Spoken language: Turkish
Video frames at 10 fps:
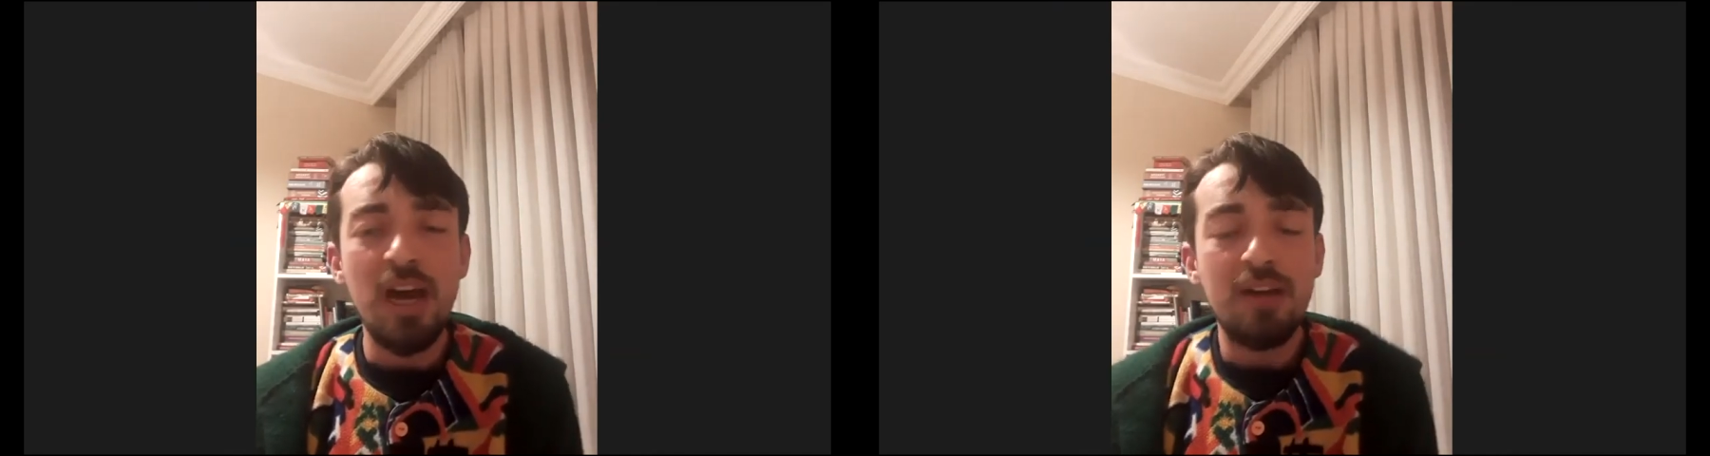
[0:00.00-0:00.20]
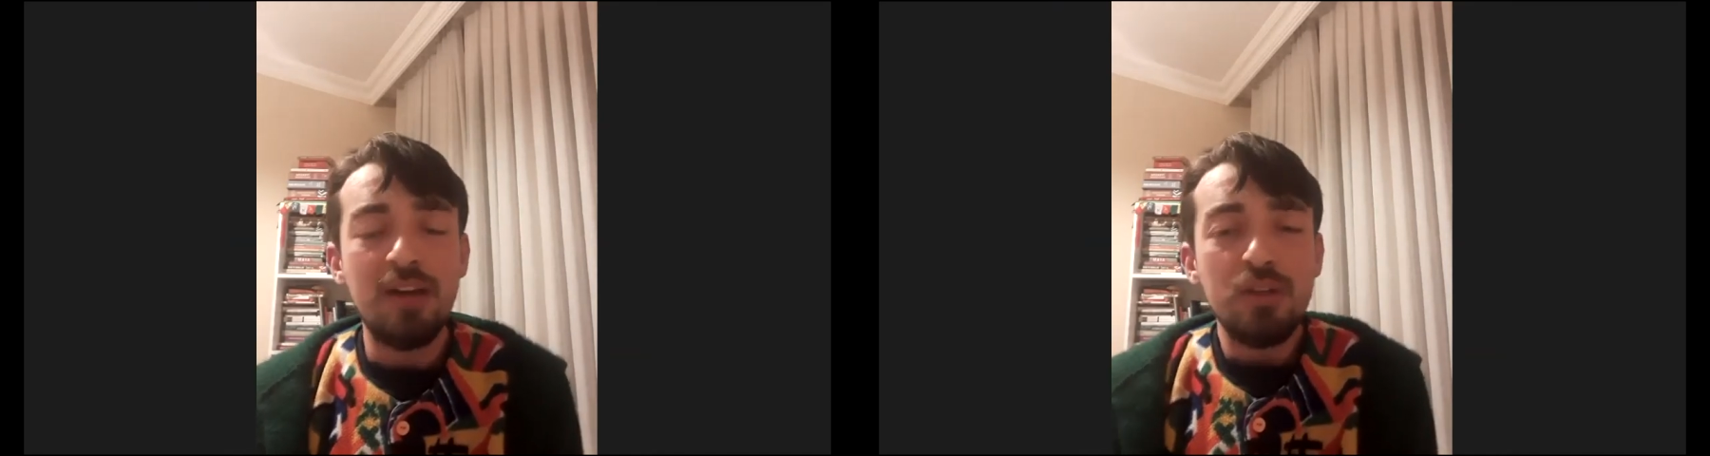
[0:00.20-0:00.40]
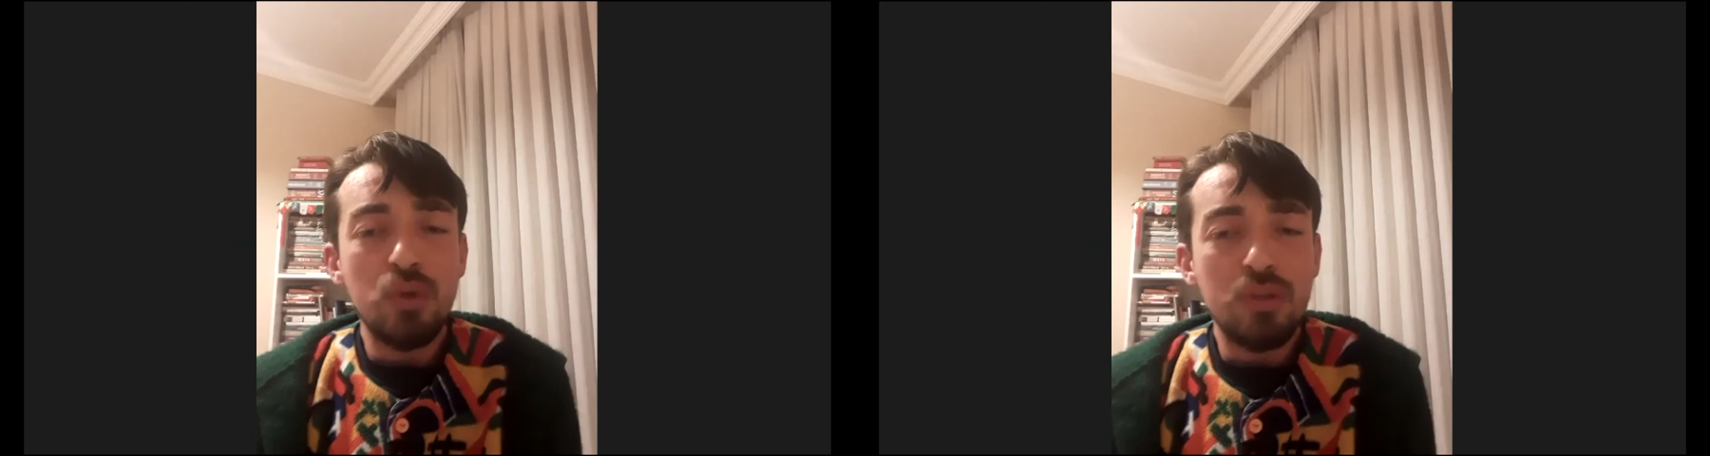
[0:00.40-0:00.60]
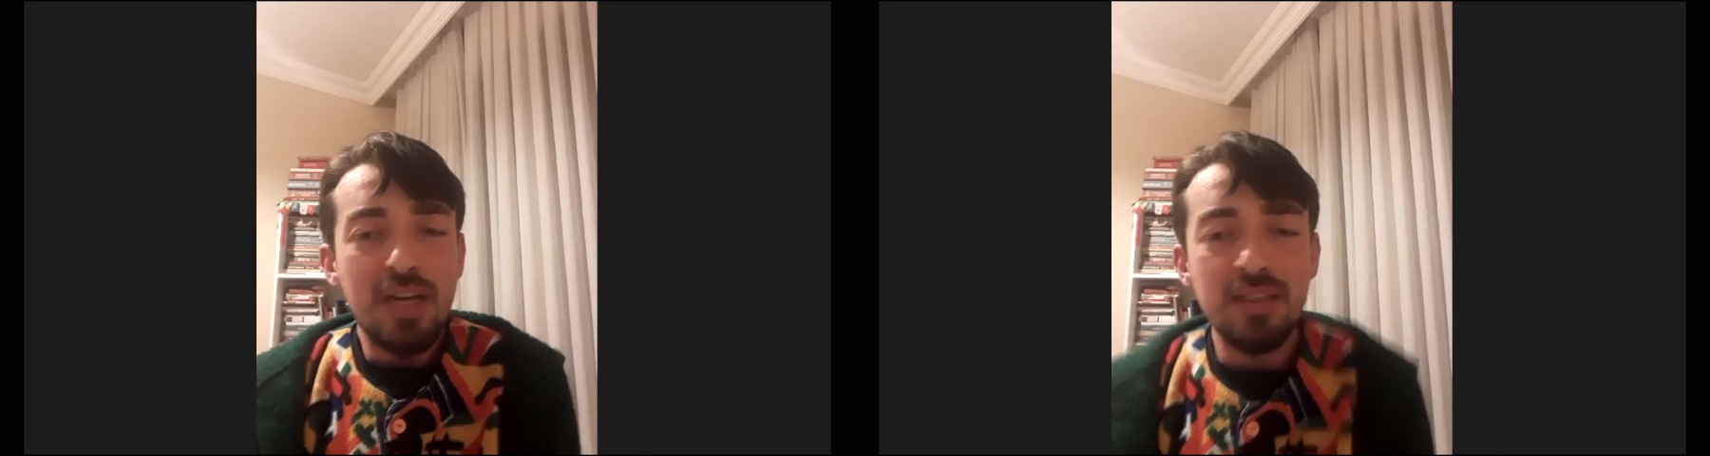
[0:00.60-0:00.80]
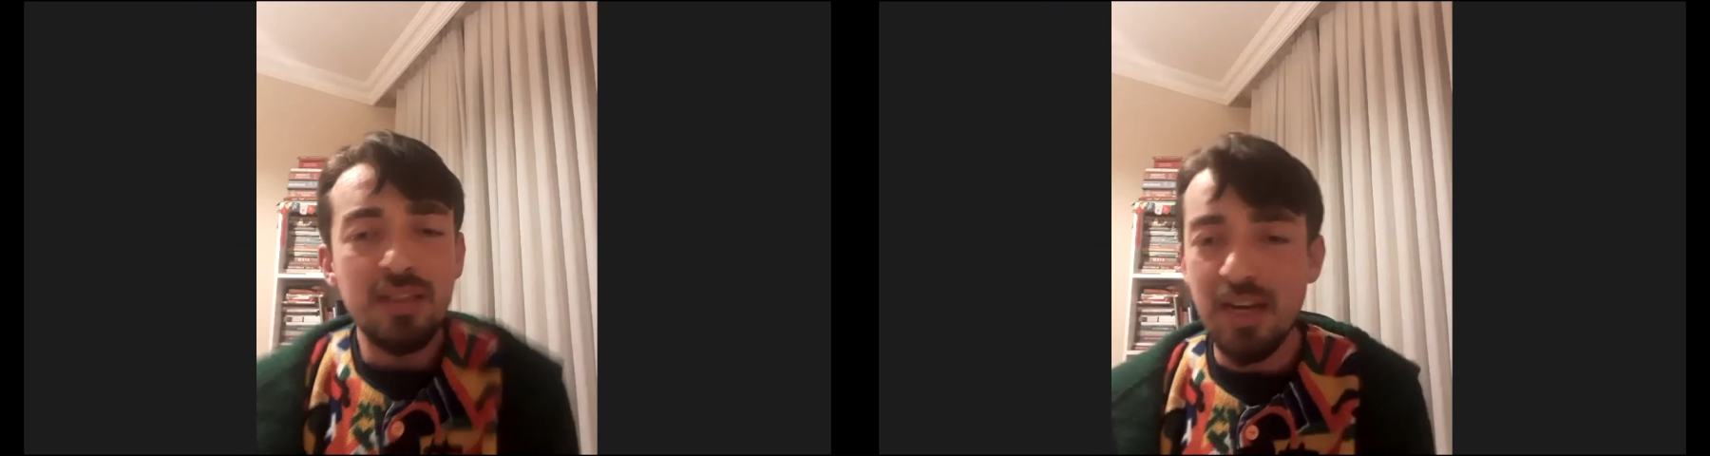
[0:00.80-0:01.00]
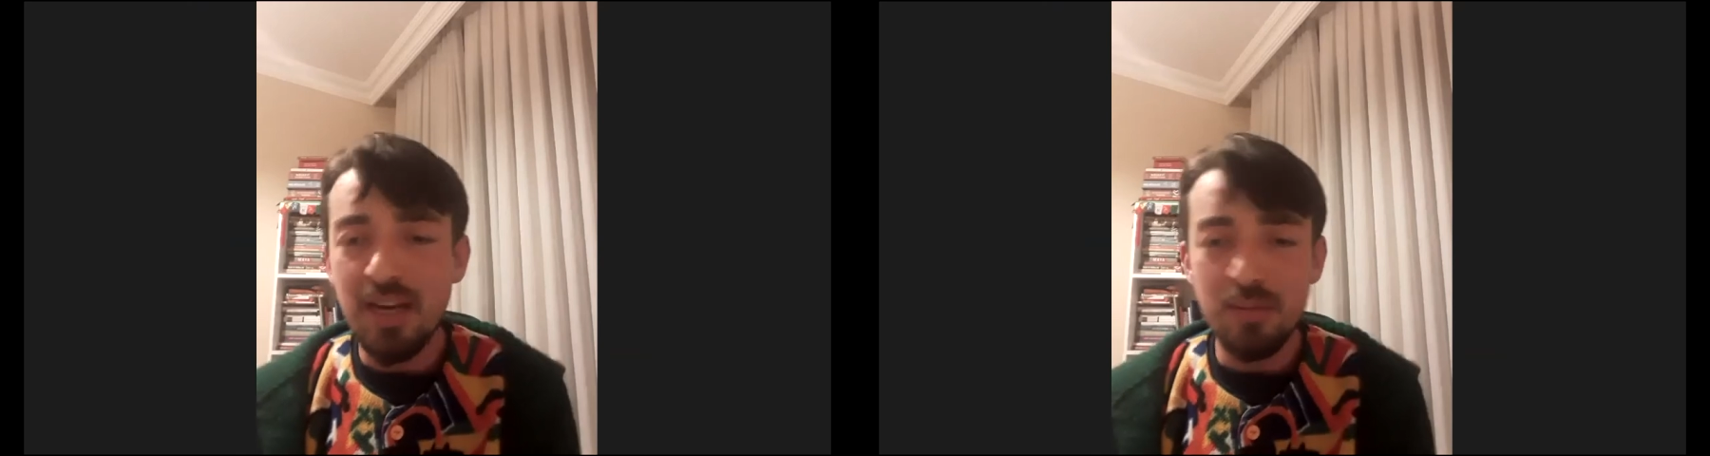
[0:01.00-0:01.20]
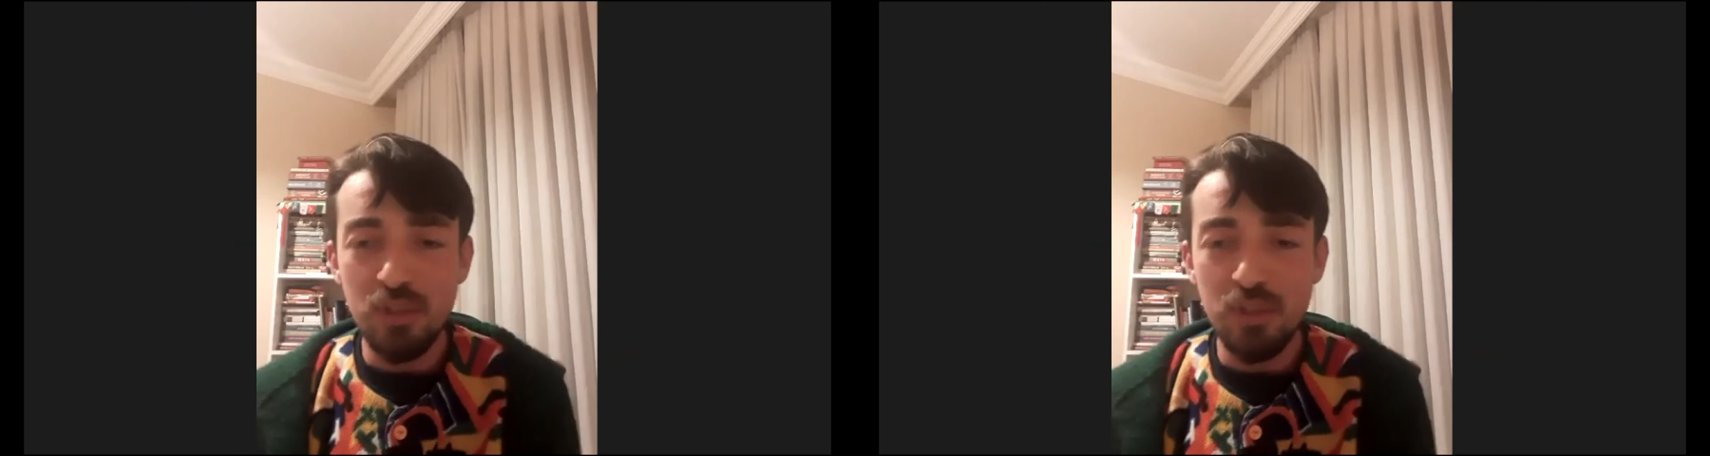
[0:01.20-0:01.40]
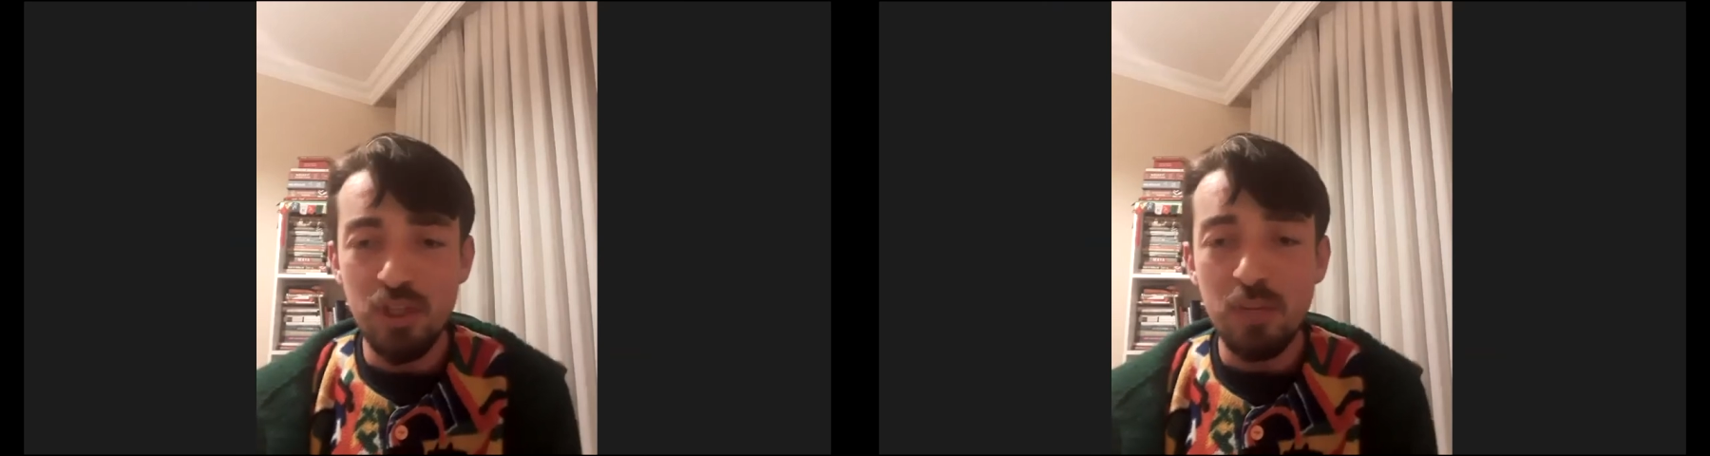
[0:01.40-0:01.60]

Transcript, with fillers: Hava çoktan kararmış.